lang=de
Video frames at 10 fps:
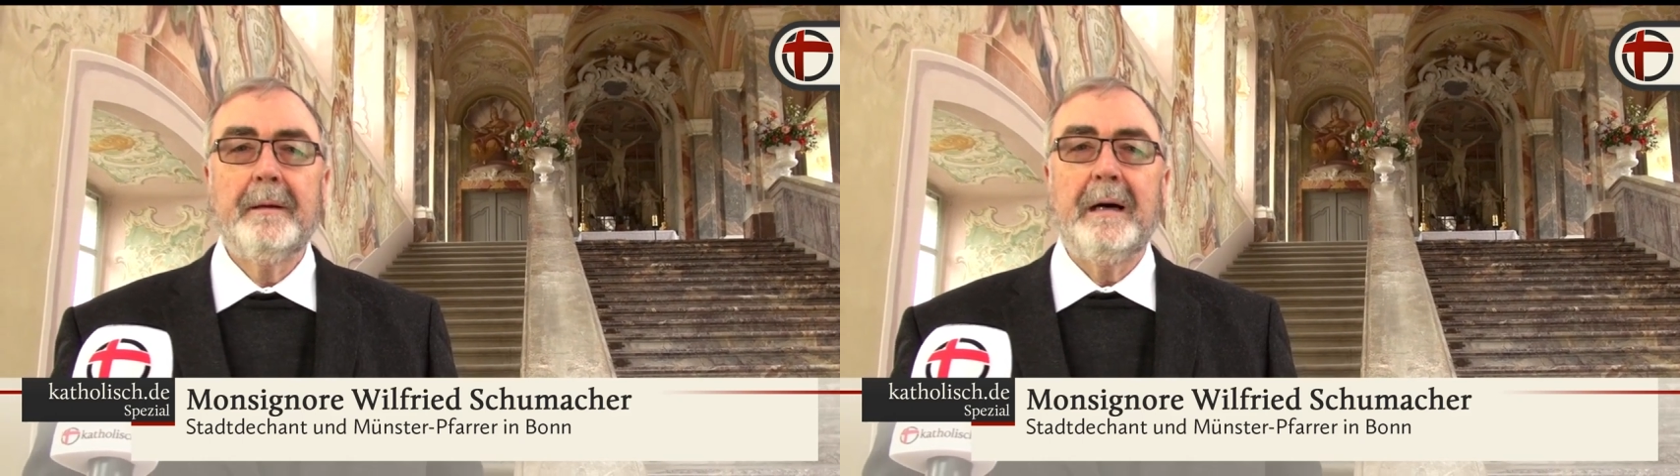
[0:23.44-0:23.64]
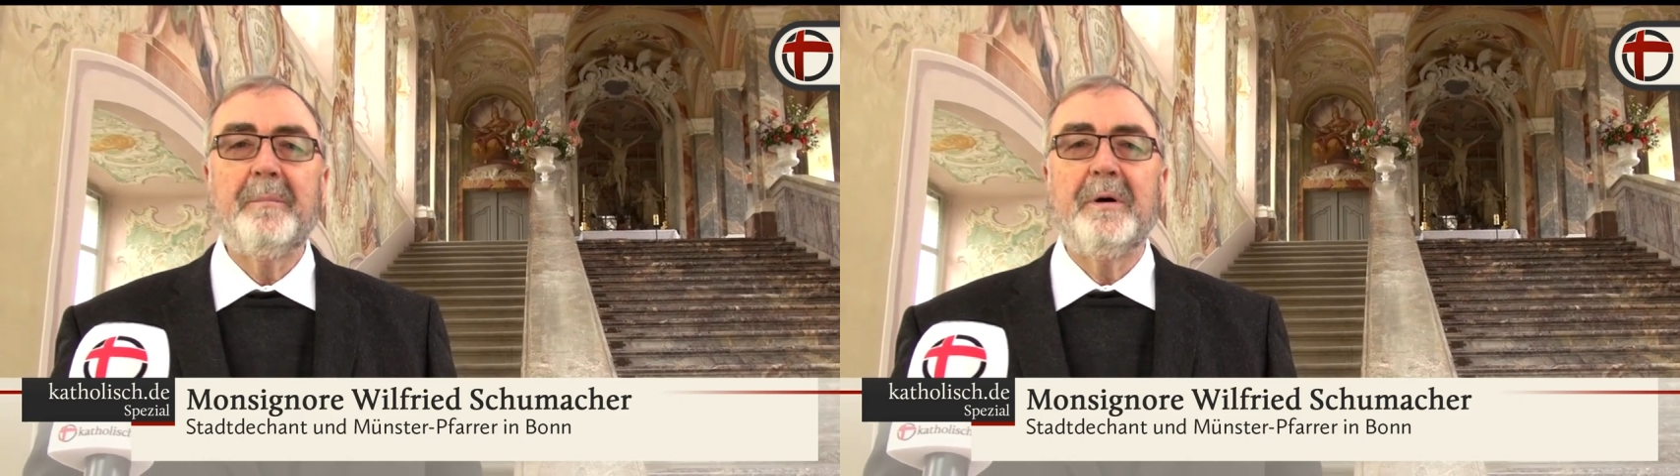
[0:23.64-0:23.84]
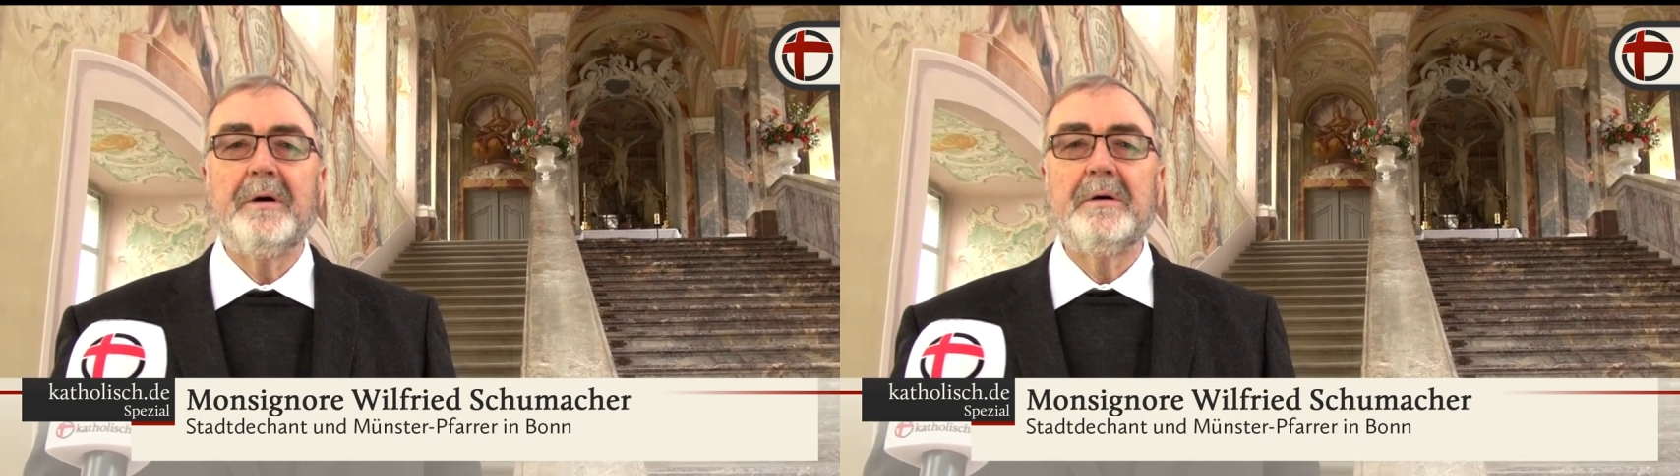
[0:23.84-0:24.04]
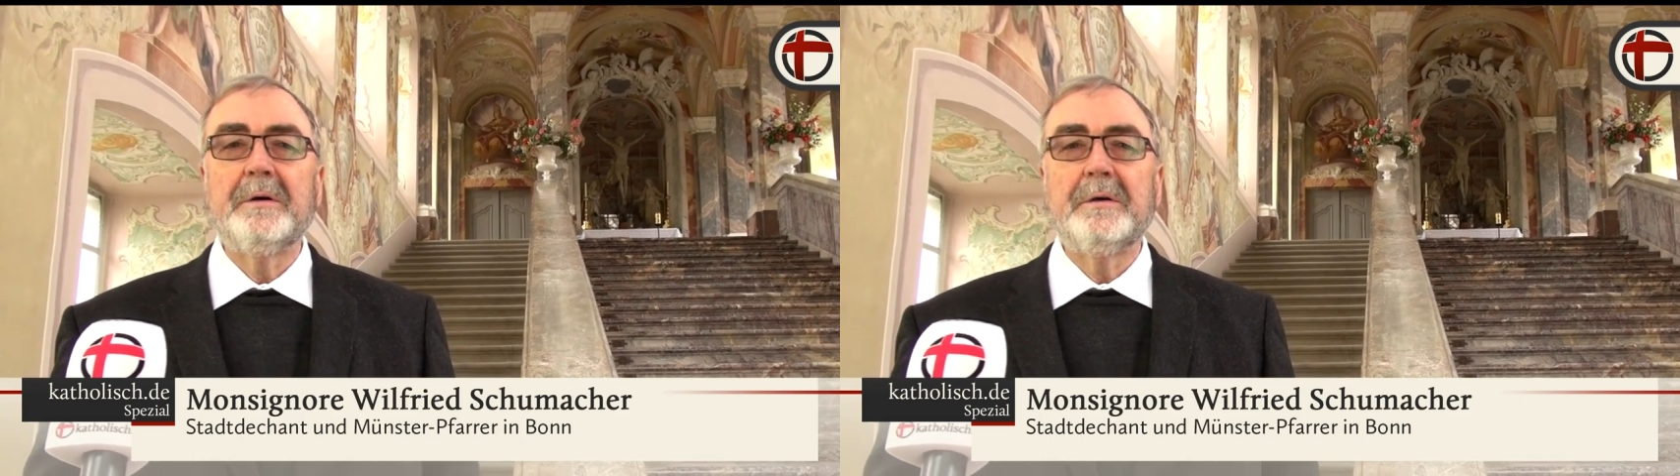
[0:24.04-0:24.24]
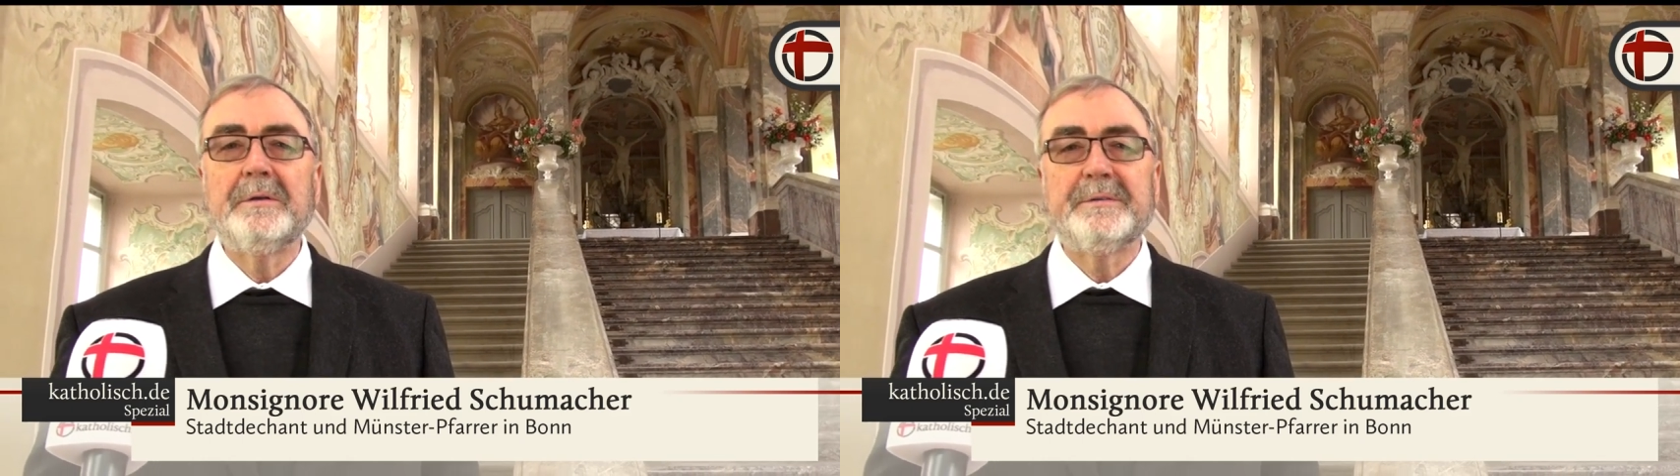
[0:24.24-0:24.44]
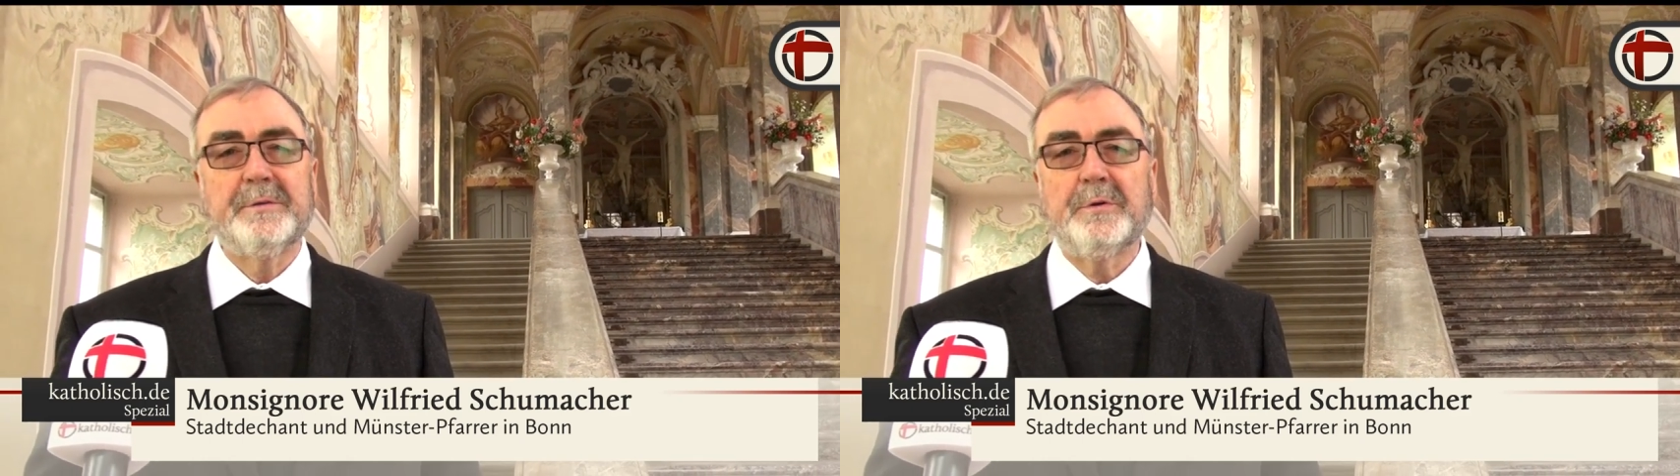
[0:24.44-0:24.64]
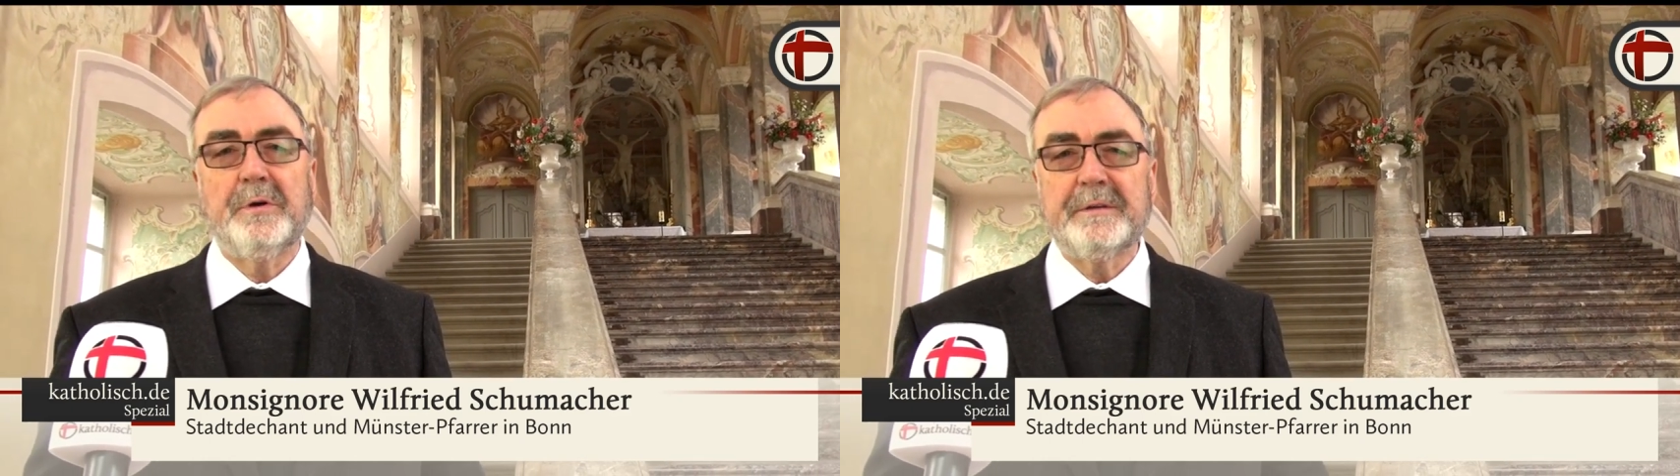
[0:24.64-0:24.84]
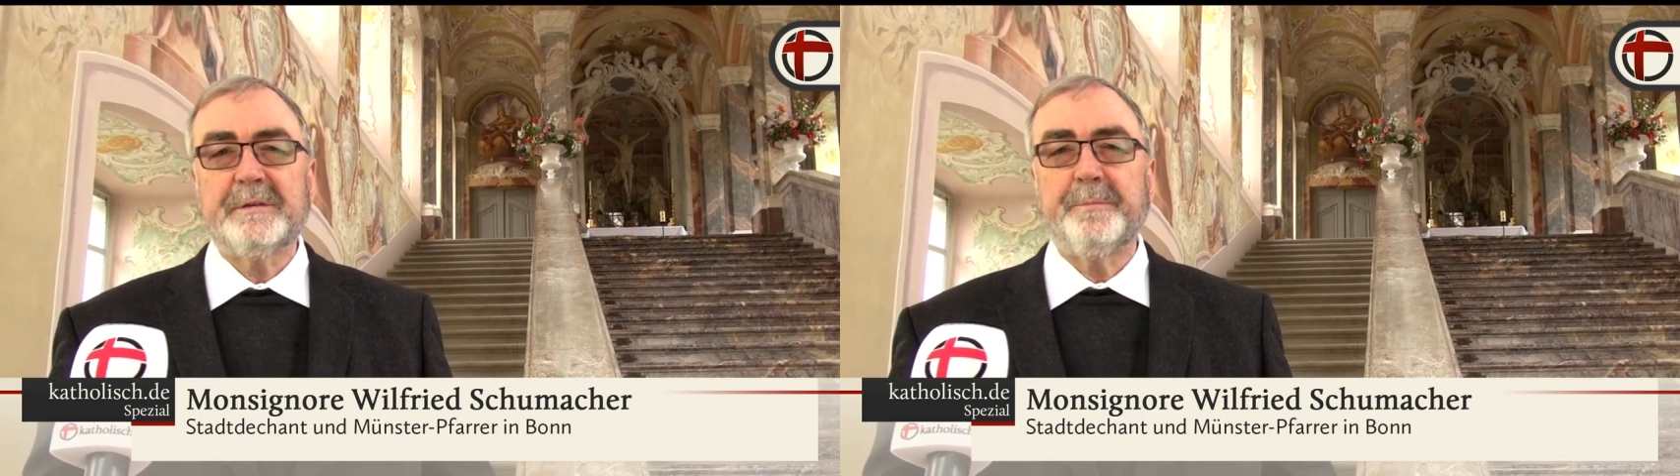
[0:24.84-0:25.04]
Aber so
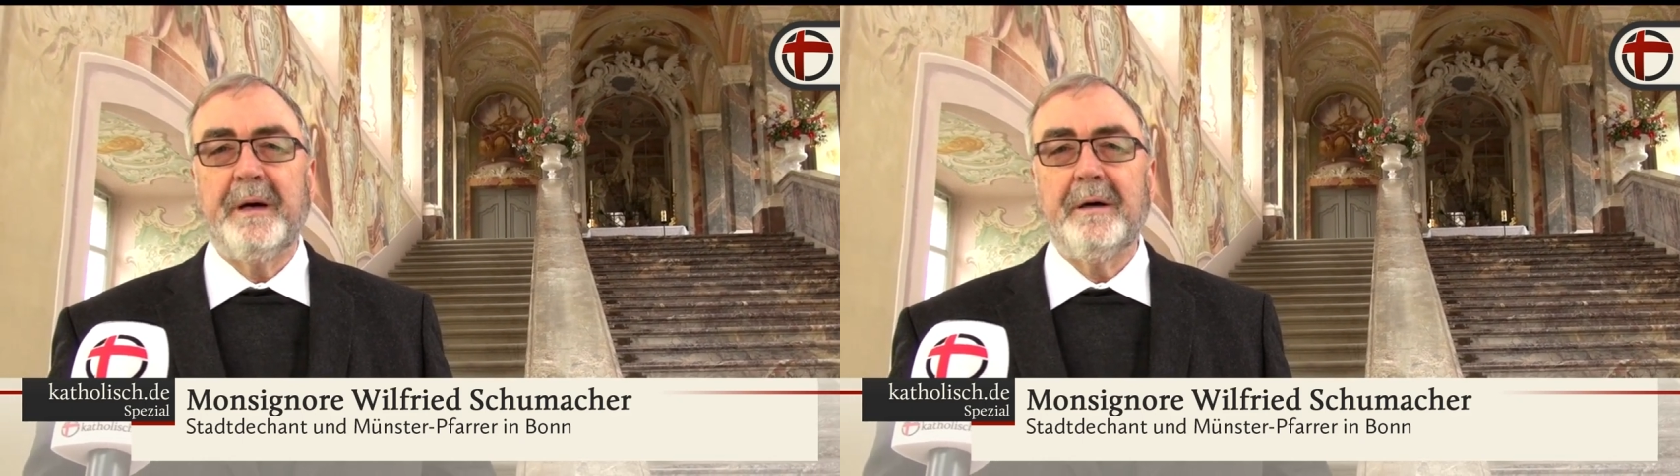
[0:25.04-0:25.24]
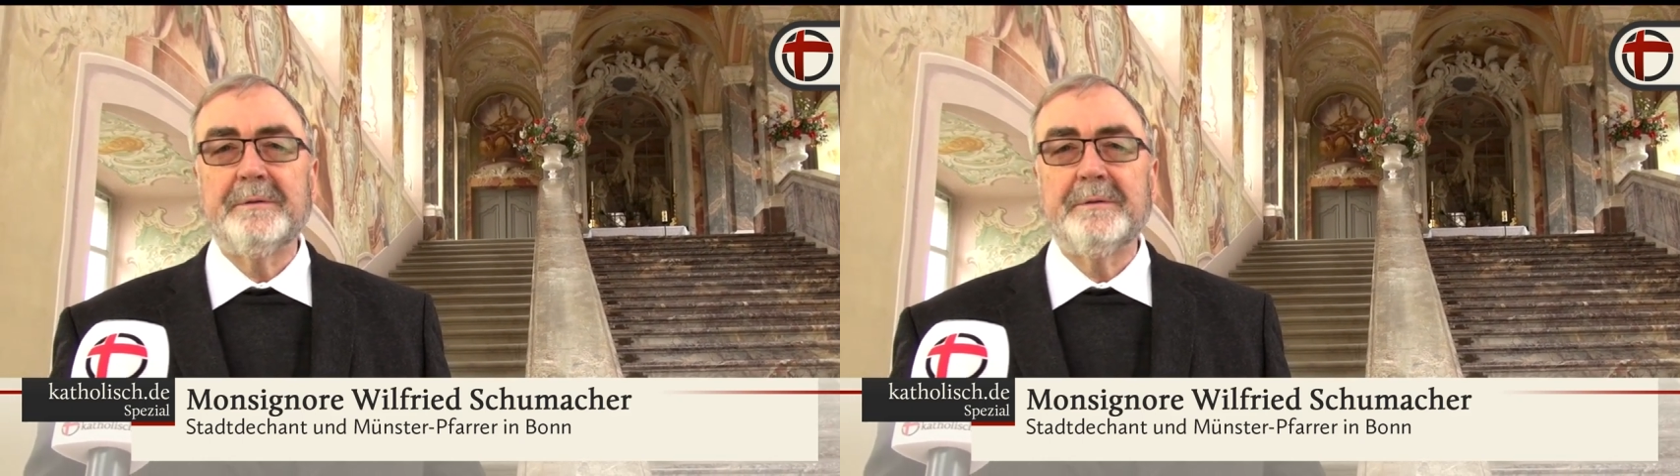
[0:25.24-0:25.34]
kostbar